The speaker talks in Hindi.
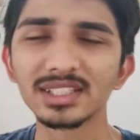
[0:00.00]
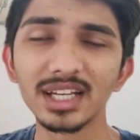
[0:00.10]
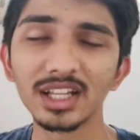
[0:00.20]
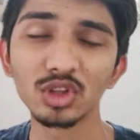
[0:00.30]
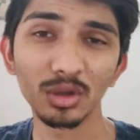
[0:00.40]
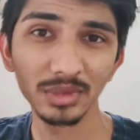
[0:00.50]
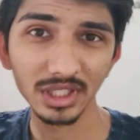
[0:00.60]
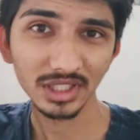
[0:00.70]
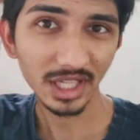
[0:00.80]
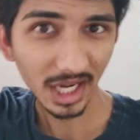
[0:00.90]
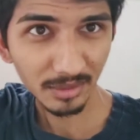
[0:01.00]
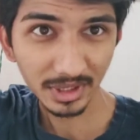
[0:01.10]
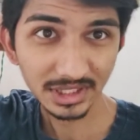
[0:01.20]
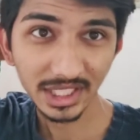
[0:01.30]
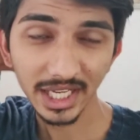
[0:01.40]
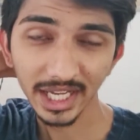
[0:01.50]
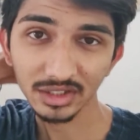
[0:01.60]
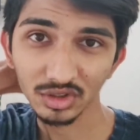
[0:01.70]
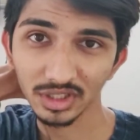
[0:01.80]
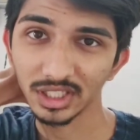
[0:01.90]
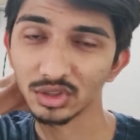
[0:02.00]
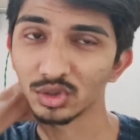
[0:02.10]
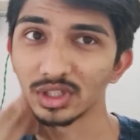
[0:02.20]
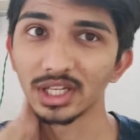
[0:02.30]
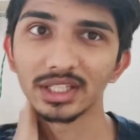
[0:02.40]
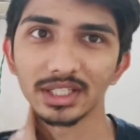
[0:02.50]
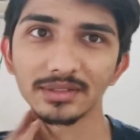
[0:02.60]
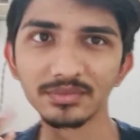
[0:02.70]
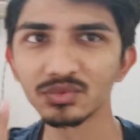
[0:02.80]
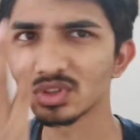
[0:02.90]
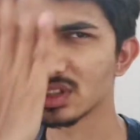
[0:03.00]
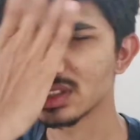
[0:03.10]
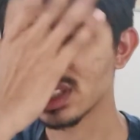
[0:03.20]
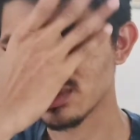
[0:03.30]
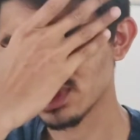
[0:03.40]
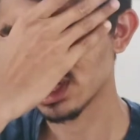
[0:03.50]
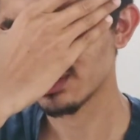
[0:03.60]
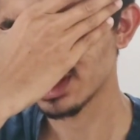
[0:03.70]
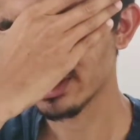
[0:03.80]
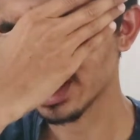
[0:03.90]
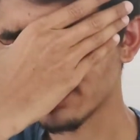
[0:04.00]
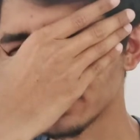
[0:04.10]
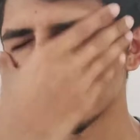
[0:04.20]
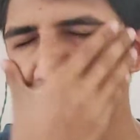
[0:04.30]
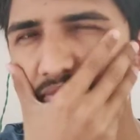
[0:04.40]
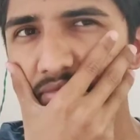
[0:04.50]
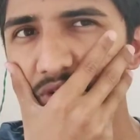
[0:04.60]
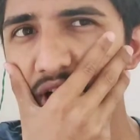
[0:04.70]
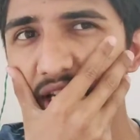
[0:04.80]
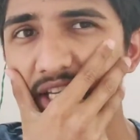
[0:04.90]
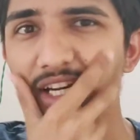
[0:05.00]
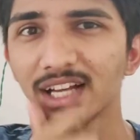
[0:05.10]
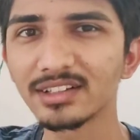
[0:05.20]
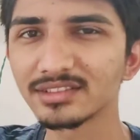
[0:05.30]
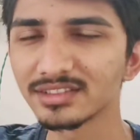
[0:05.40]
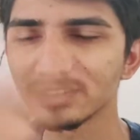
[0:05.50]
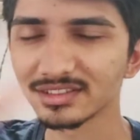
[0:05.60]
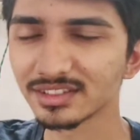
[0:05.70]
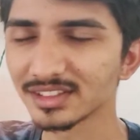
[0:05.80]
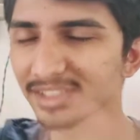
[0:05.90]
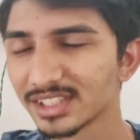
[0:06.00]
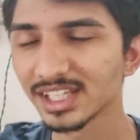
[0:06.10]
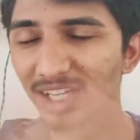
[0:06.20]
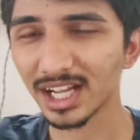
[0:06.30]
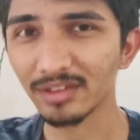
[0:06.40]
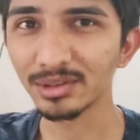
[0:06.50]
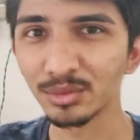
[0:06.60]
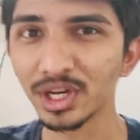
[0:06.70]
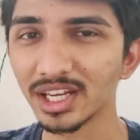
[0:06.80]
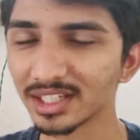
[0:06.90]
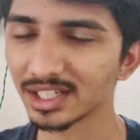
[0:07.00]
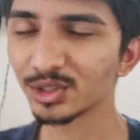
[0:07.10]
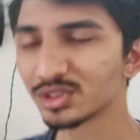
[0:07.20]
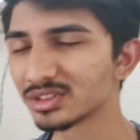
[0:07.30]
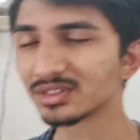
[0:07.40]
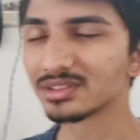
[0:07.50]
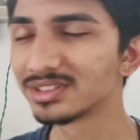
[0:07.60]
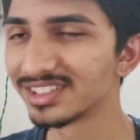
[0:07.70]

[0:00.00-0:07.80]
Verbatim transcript: चलिए तो अभी ग्यारह बज गए आज तो लेट हो गया था और चश्मे के बिना मैं काफ़ी बुरा लिख रहा हूँ काफ़ी बुरा लग रहा हूँ तो